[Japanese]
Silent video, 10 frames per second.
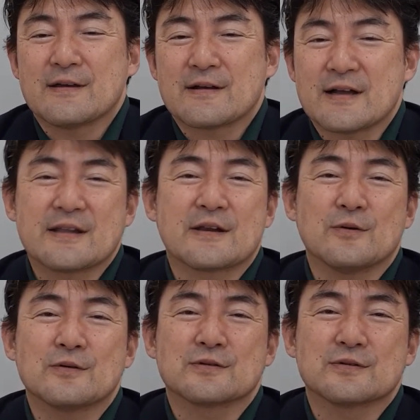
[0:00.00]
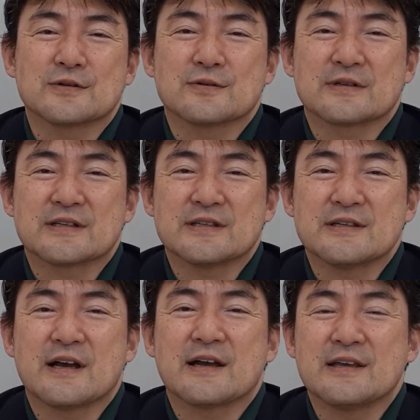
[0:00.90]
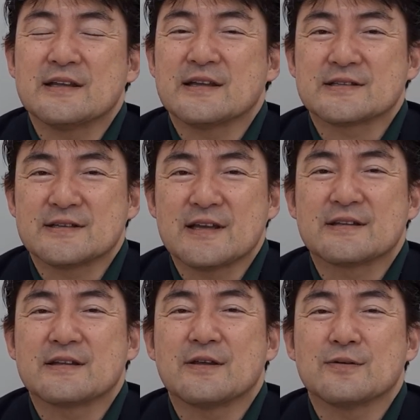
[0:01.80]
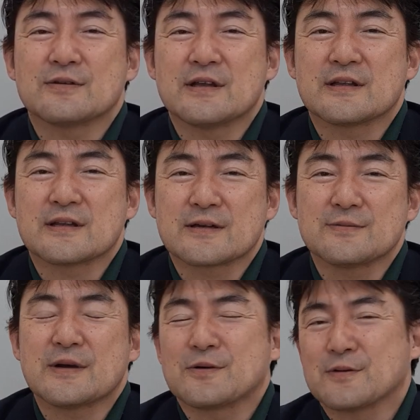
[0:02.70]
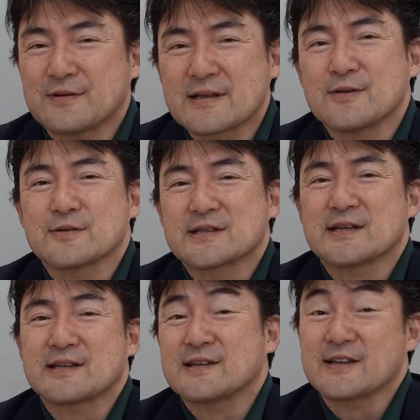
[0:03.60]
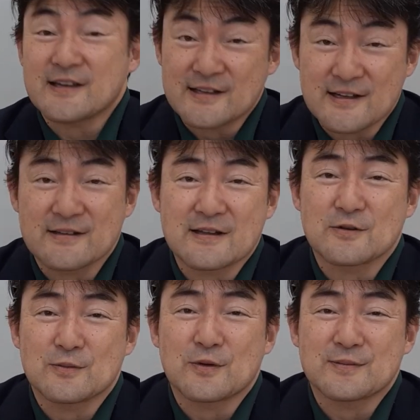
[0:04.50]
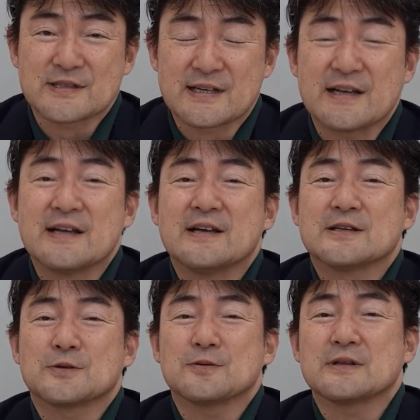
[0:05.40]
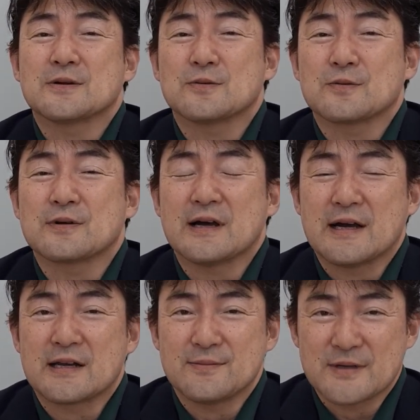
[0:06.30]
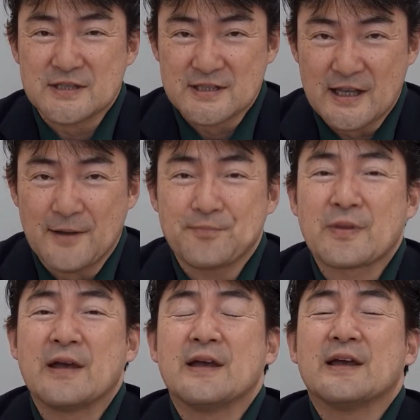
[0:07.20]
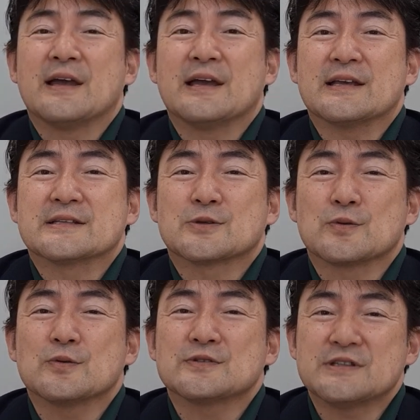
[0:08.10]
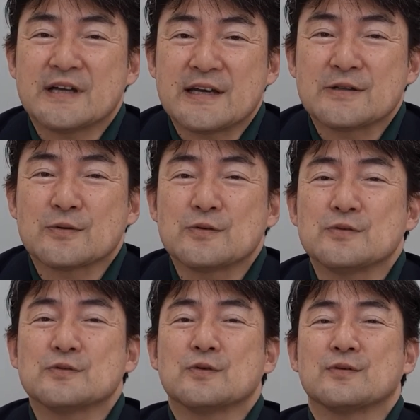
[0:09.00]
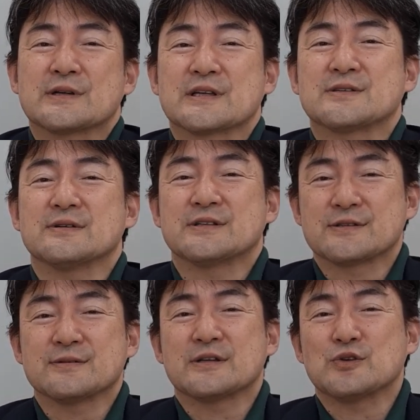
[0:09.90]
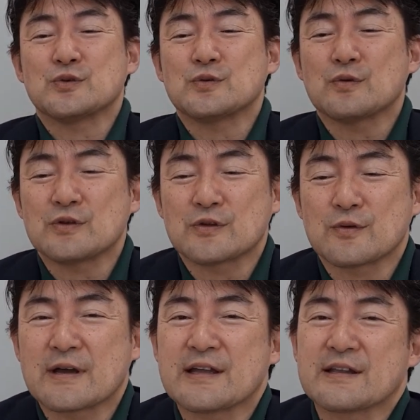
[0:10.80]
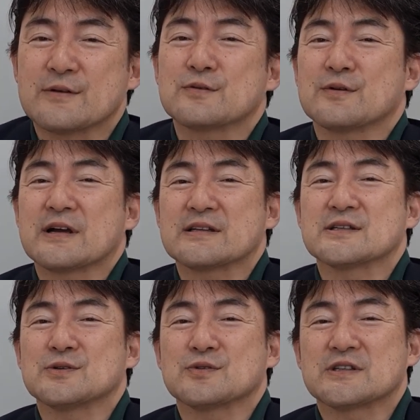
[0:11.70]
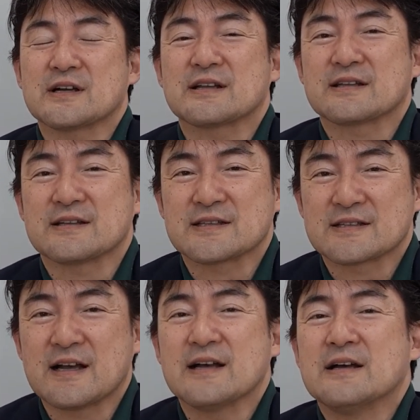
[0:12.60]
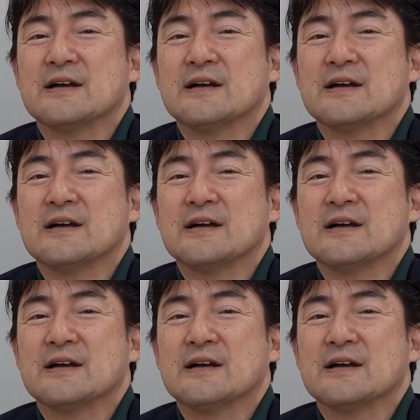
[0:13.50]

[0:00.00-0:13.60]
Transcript: かなり多くの人たちに「あいいですね」って言っていただくまあこれは気を使っていただいたんだと思いますがそんなことがありまして、えその時代というのを私は実は重要に捉えてるという話をしたかったんですが、